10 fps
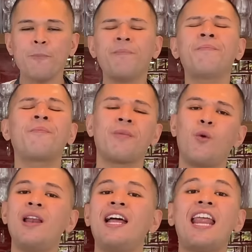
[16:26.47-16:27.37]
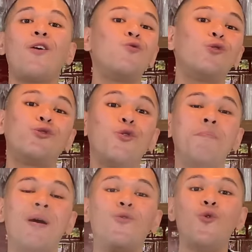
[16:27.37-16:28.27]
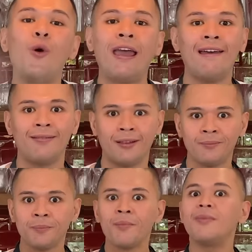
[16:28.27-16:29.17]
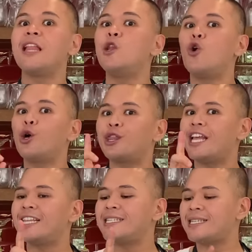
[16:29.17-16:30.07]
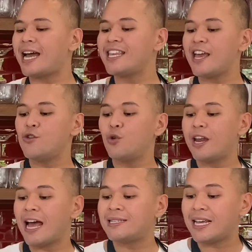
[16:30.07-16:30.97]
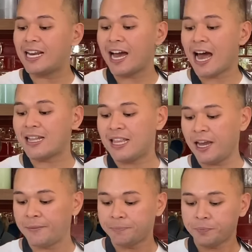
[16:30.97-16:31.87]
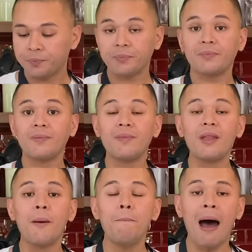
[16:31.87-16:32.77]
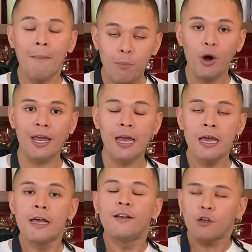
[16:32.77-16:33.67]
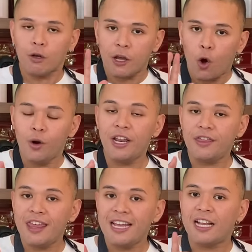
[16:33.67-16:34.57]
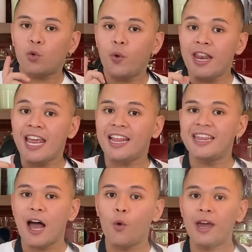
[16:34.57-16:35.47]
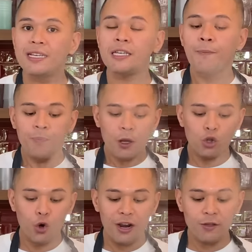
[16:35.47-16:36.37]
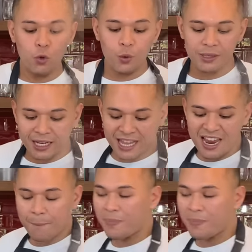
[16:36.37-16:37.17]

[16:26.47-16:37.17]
Mm, wala na akong gustong baguhin nanuot na din sa kanya yung lasa ng ating baboy. So the only thing that we need now is to reduce it. Ayan,